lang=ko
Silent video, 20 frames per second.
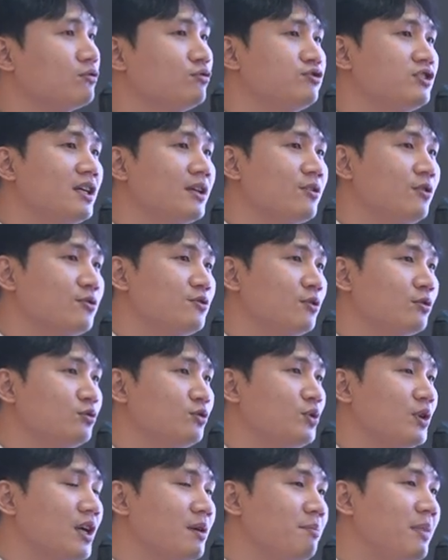투자
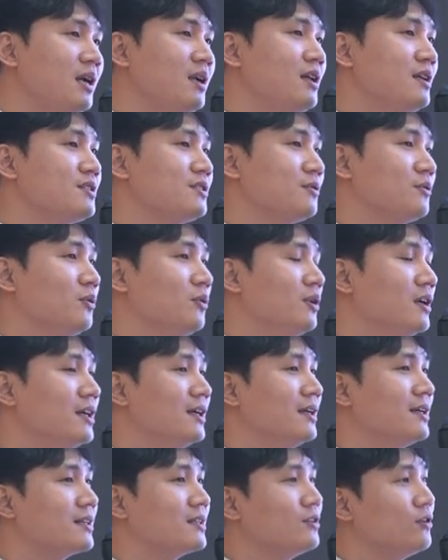결정도 되게 빨라지고
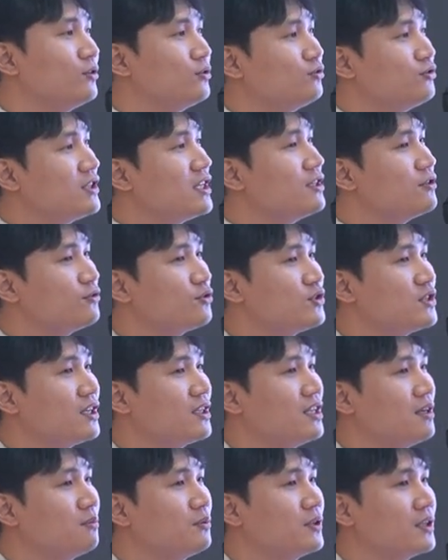그런 투자를
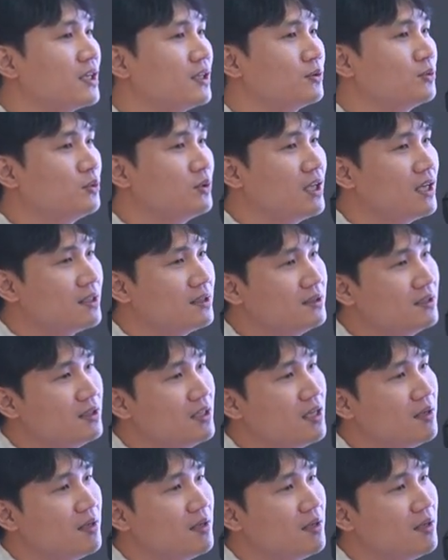유치하다 보니까 또 다른